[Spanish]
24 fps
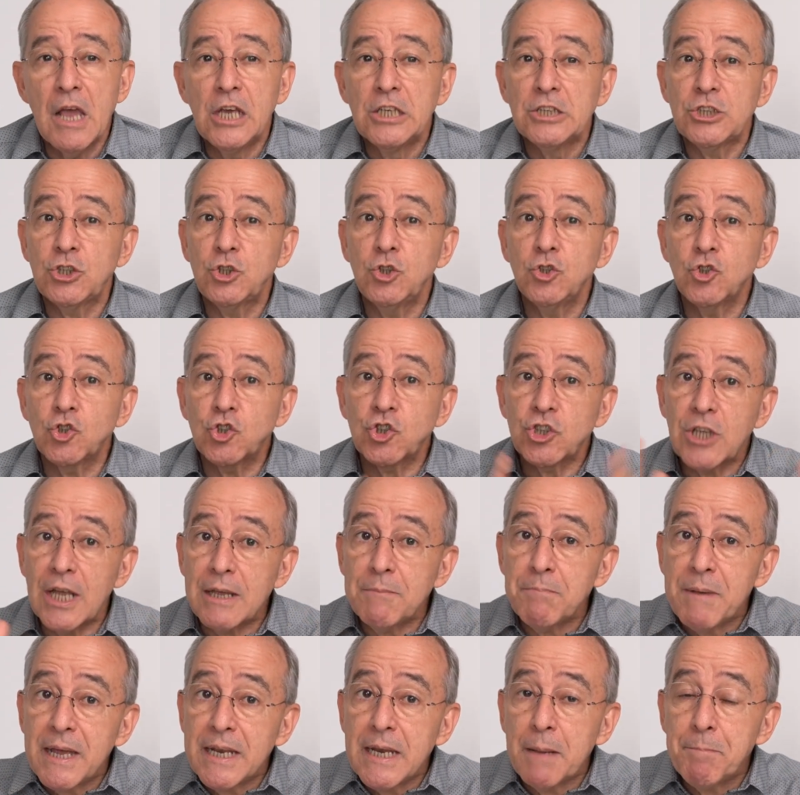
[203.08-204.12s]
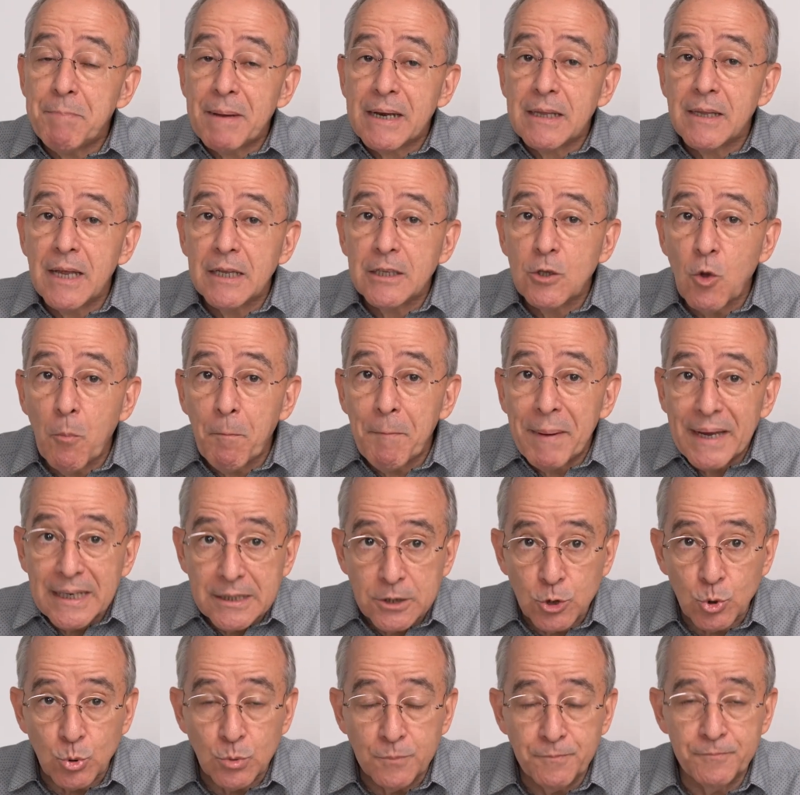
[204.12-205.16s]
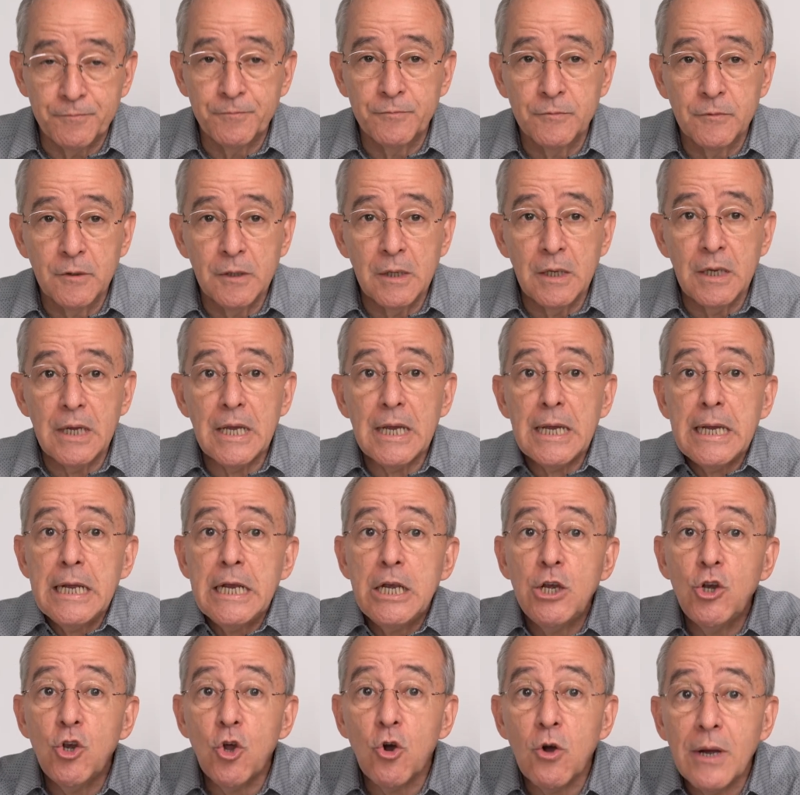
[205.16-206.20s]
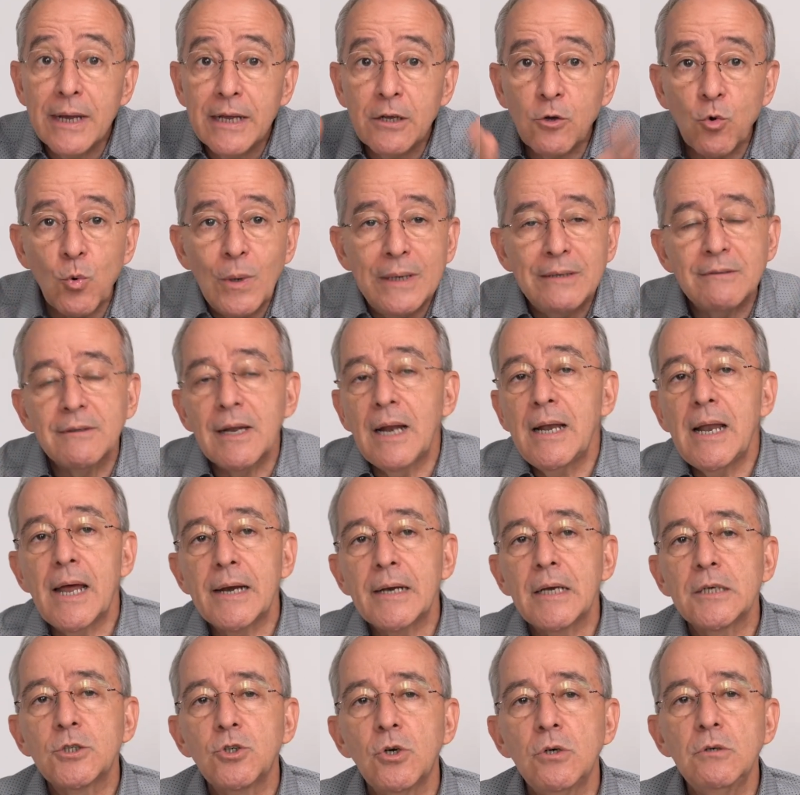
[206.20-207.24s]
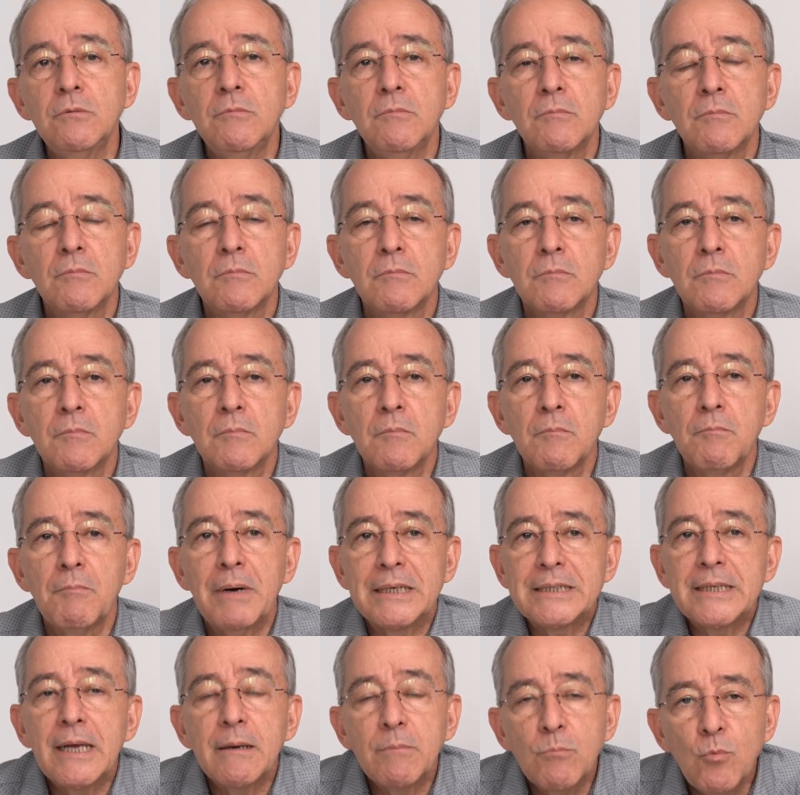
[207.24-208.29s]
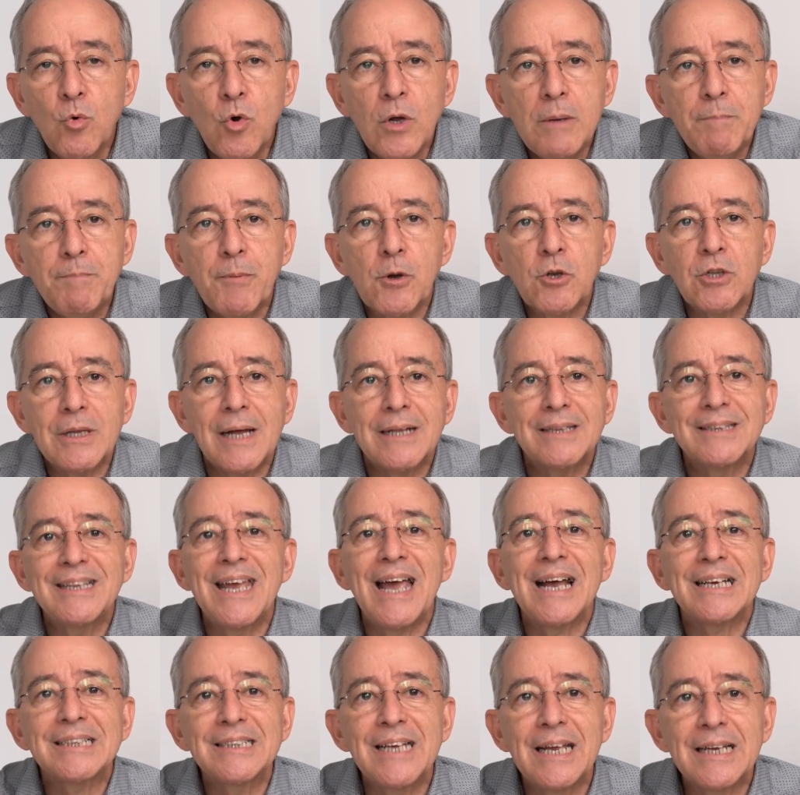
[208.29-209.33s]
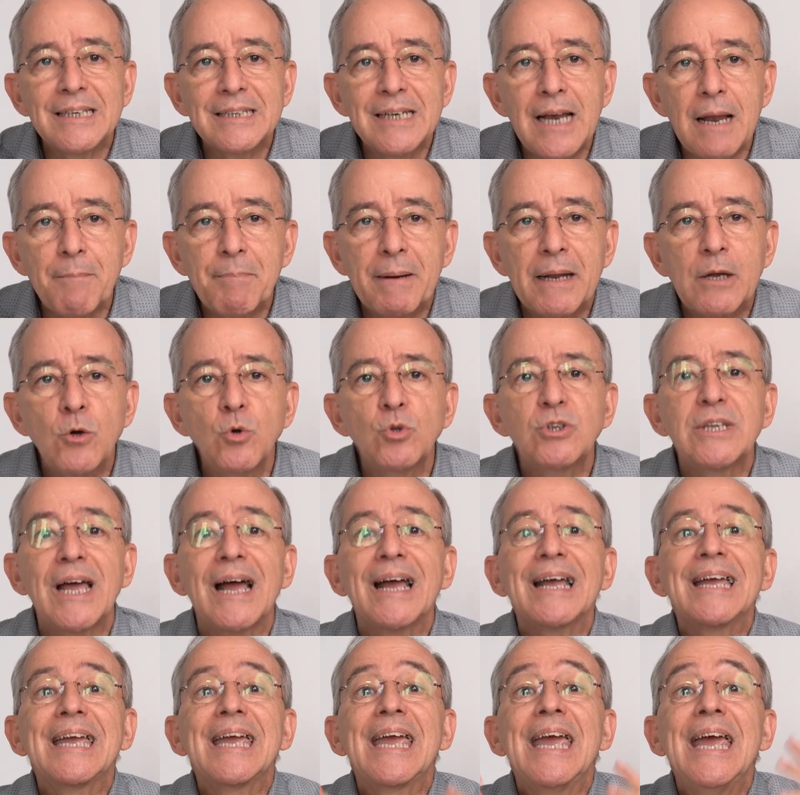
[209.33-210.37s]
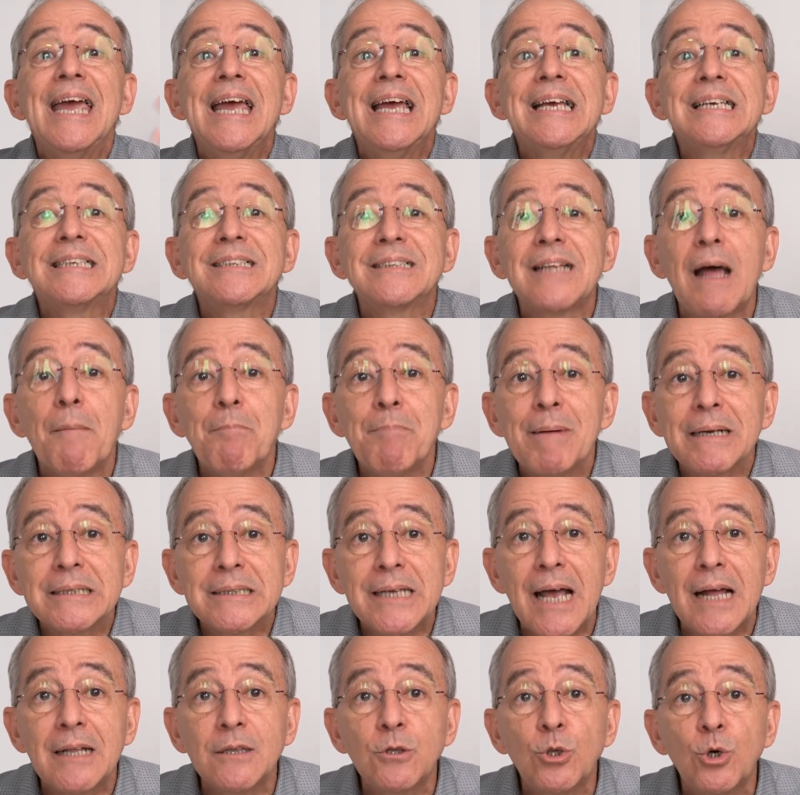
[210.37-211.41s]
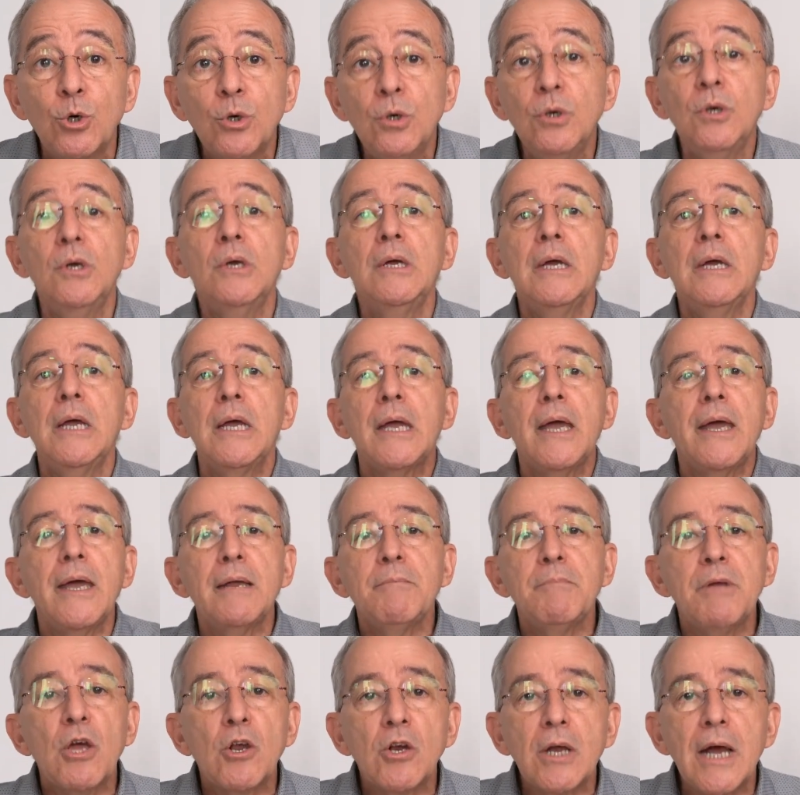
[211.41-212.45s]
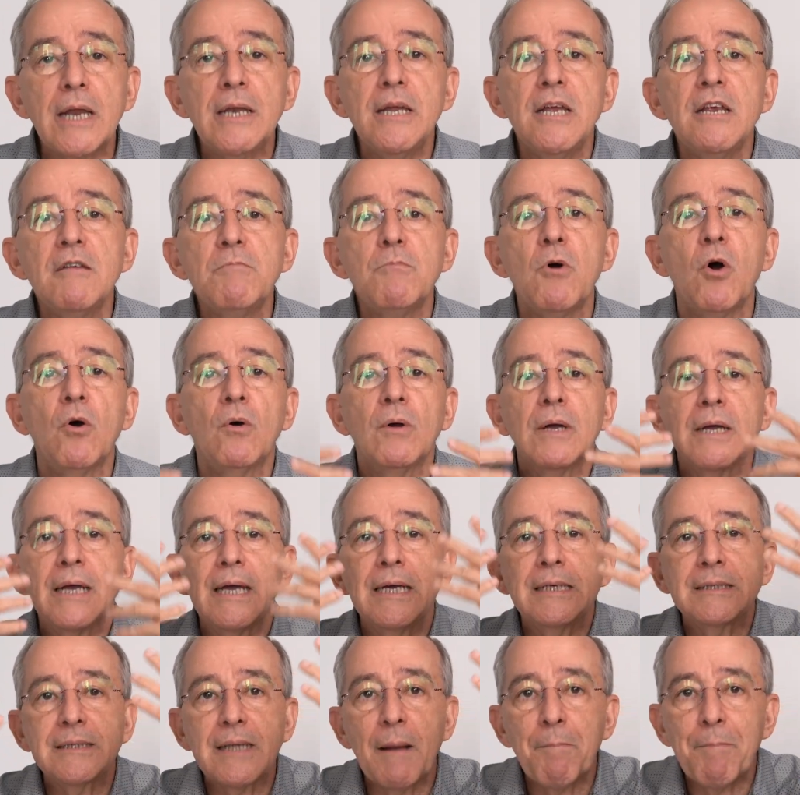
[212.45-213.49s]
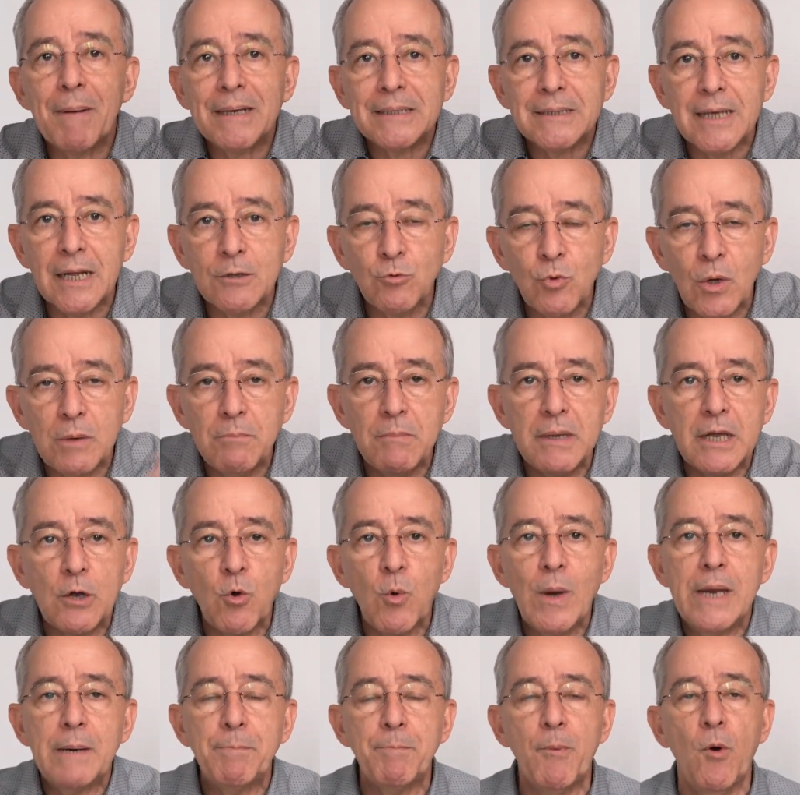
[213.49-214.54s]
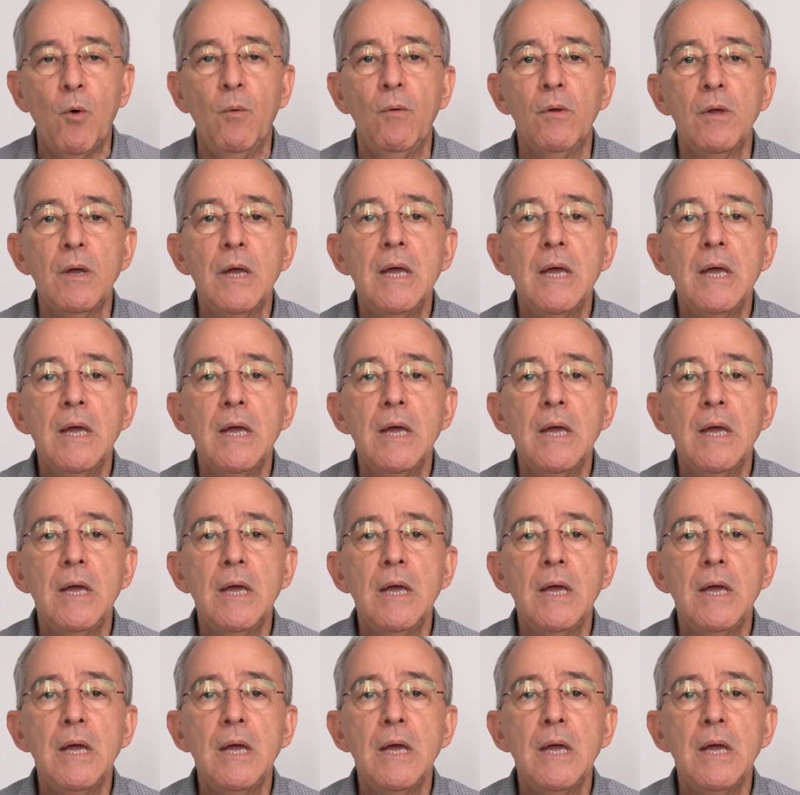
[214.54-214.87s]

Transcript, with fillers: Si usted viene perdiendo peso y no encuentra la razón, va a ser muy importante hacerse la pregunta, ¿qué está pasando en mi organismo? ¿Qué está pasando en mi cuerpo?